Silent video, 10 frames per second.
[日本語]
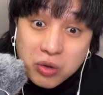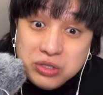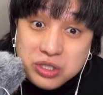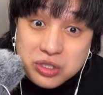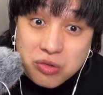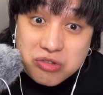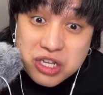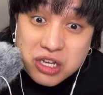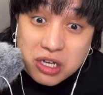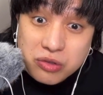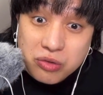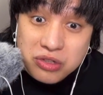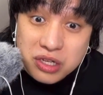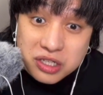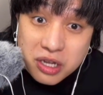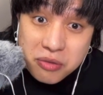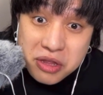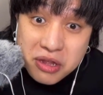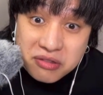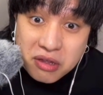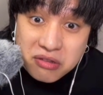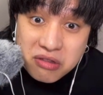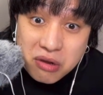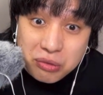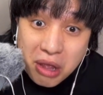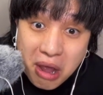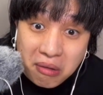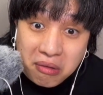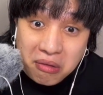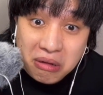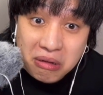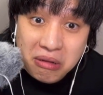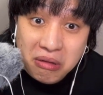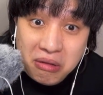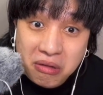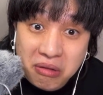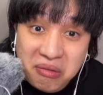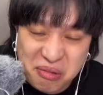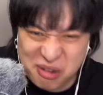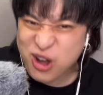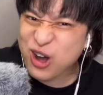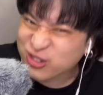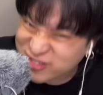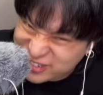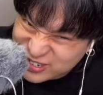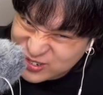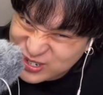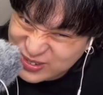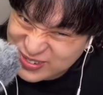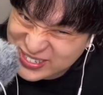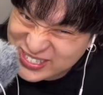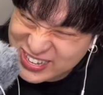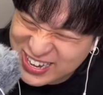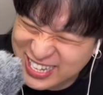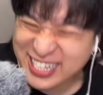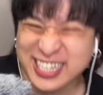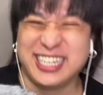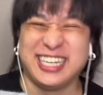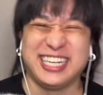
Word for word: ローズと2が飛んできたよね。何だったんだろうね。後でチェックしときますね。